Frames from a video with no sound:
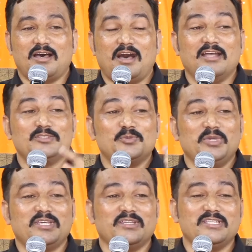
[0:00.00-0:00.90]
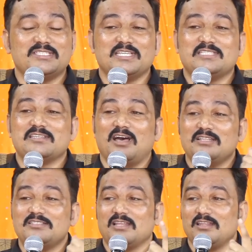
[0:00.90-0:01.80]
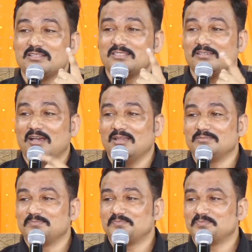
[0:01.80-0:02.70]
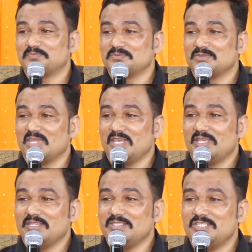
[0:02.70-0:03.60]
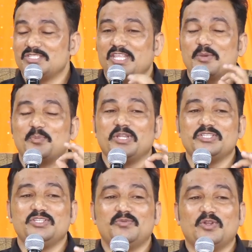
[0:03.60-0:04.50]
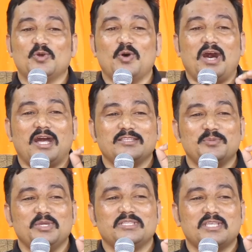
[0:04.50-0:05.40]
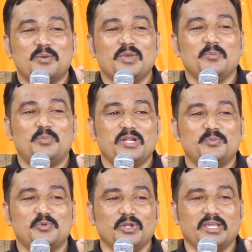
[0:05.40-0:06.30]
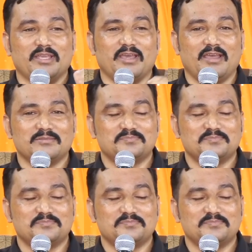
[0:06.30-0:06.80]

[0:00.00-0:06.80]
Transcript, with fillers: आत्मिक रीत से चाल चलना सीखा है जिसने अपने जीवन को आत्मिकता में परिपूर्ण किया है